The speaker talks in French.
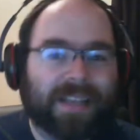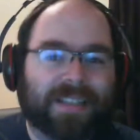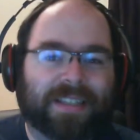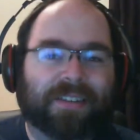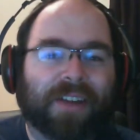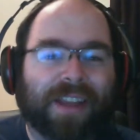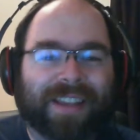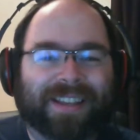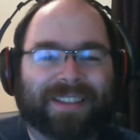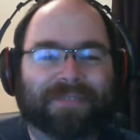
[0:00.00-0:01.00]
si,
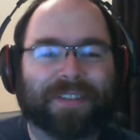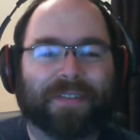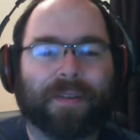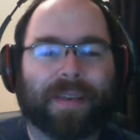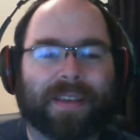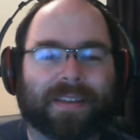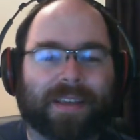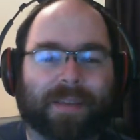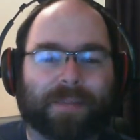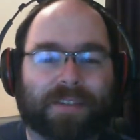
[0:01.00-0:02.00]
si, vous avez aimé,
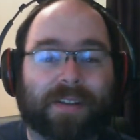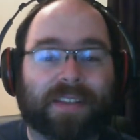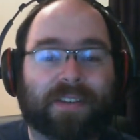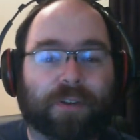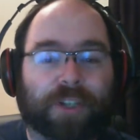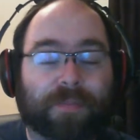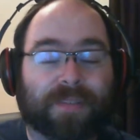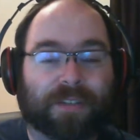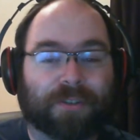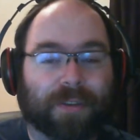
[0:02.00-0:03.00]
aimé ça, laissez un j'aime,
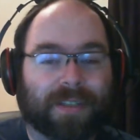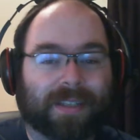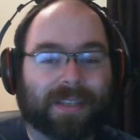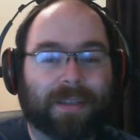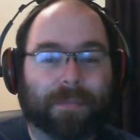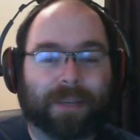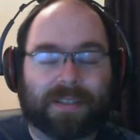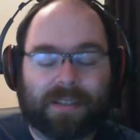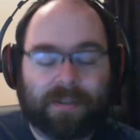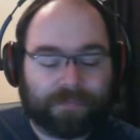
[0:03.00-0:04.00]
c'est très
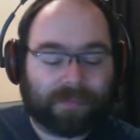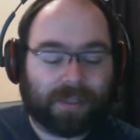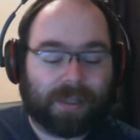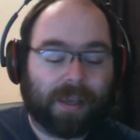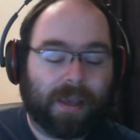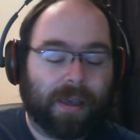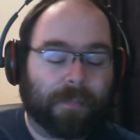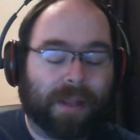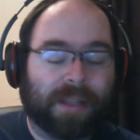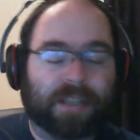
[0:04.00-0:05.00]
apprécié.
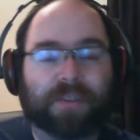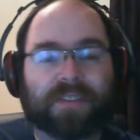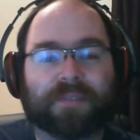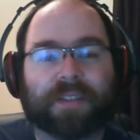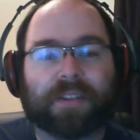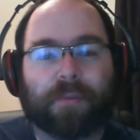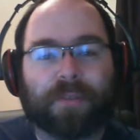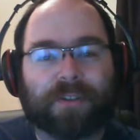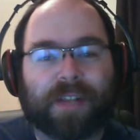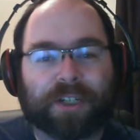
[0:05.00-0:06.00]
Par la suite, si vous êtes tombé
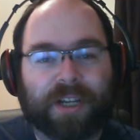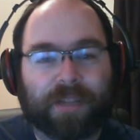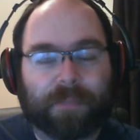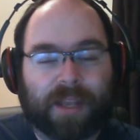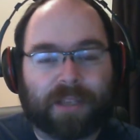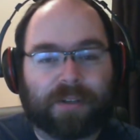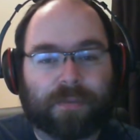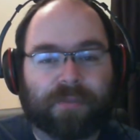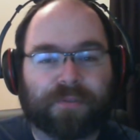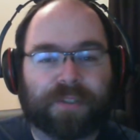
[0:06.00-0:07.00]
sur la chaîne par hasard
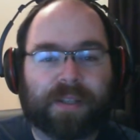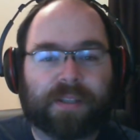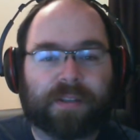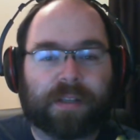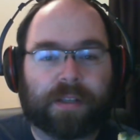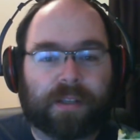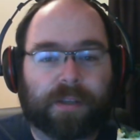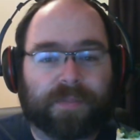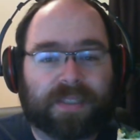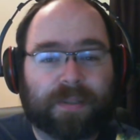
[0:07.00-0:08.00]
et que vous aimez de,
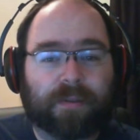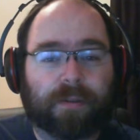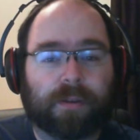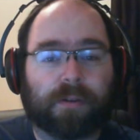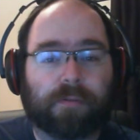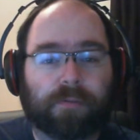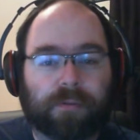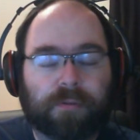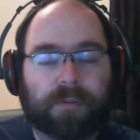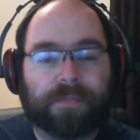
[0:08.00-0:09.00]
de, de
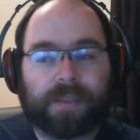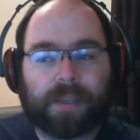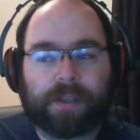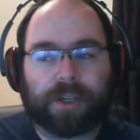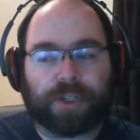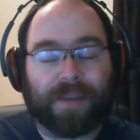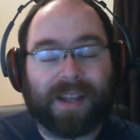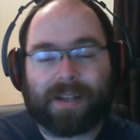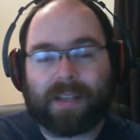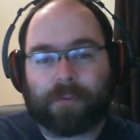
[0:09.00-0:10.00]
contenu, que je mets
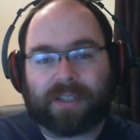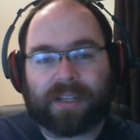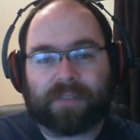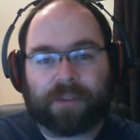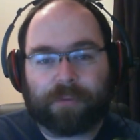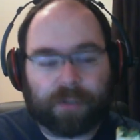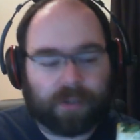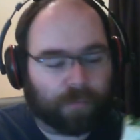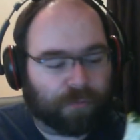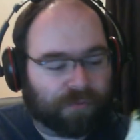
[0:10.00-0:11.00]
en ligne, autant des vidéos
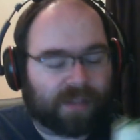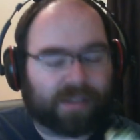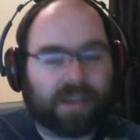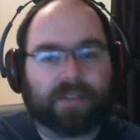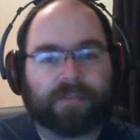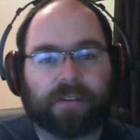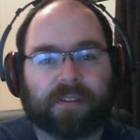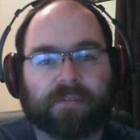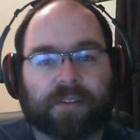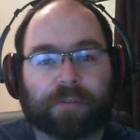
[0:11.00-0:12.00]
de bouffe en cave que
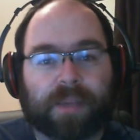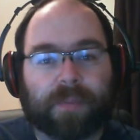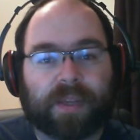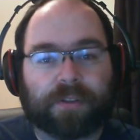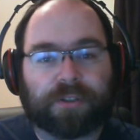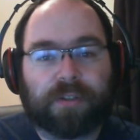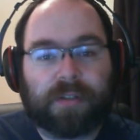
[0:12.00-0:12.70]
des vidéos de gaming et tout ça.